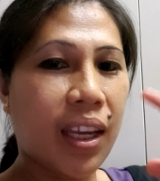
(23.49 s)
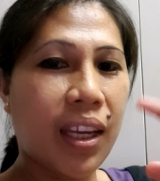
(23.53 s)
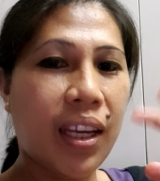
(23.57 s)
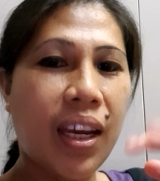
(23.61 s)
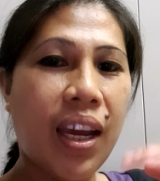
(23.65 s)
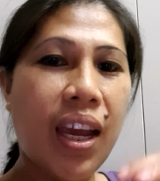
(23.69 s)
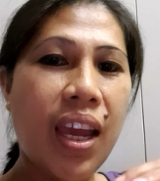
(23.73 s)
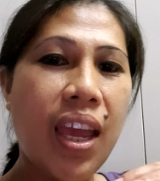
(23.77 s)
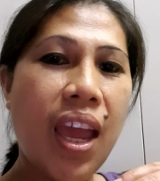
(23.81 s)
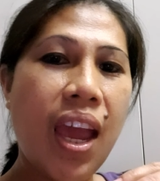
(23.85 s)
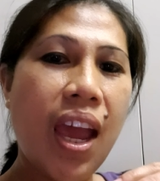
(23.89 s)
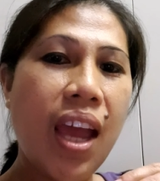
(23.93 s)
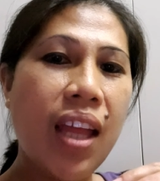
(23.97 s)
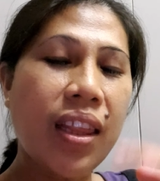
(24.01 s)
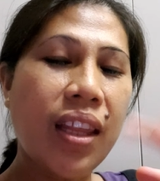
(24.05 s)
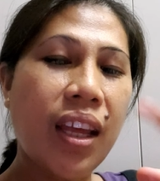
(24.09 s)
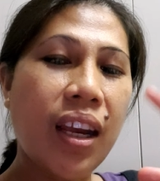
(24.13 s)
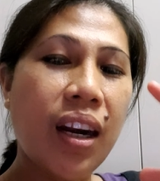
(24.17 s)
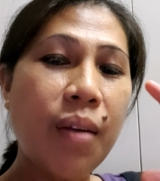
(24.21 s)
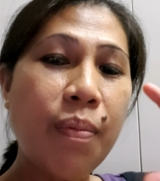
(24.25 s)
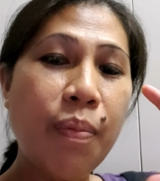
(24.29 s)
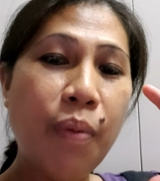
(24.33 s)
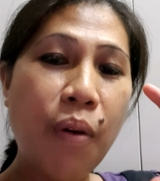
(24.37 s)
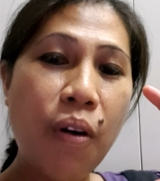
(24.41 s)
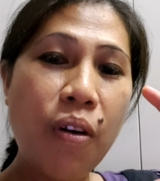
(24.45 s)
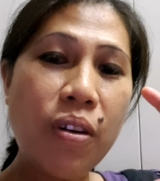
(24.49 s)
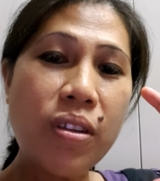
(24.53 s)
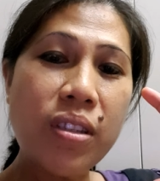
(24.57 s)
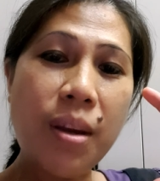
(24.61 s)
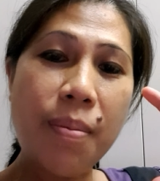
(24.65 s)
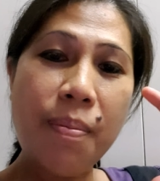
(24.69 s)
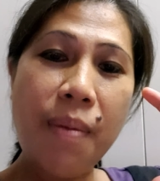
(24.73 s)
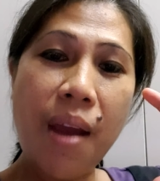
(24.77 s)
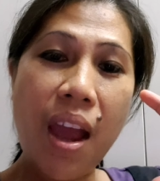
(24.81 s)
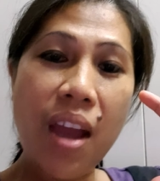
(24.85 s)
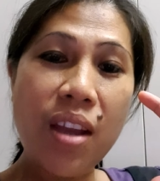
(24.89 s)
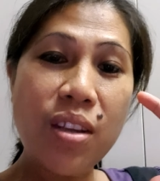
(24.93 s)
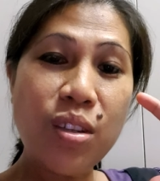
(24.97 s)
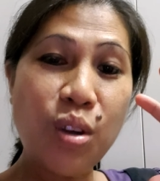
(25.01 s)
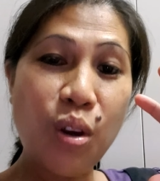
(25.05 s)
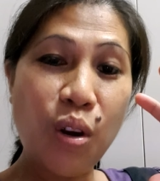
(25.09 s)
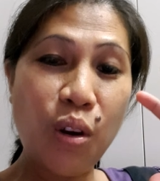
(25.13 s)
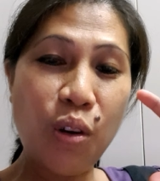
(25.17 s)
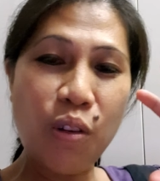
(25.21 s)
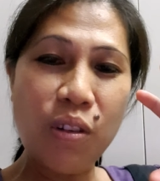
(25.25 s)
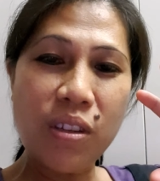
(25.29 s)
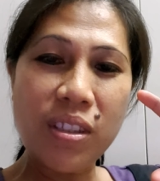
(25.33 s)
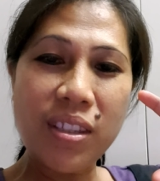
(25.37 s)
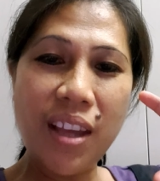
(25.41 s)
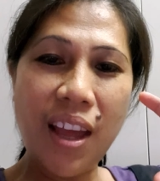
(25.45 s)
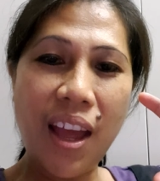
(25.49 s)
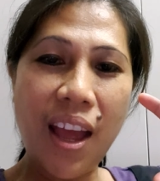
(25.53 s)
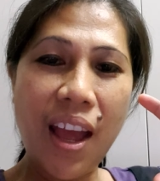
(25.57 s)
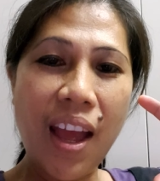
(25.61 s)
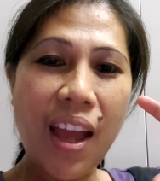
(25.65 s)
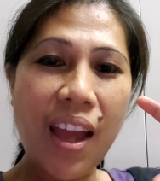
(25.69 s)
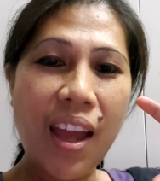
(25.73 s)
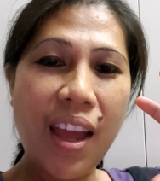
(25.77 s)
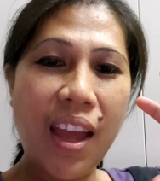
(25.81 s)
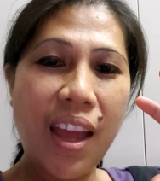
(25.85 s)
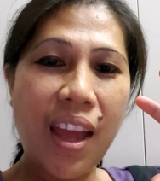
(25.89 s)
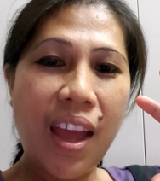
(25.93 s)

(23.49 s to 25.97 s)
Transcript: Kaya tara po, samahan nyo ako sa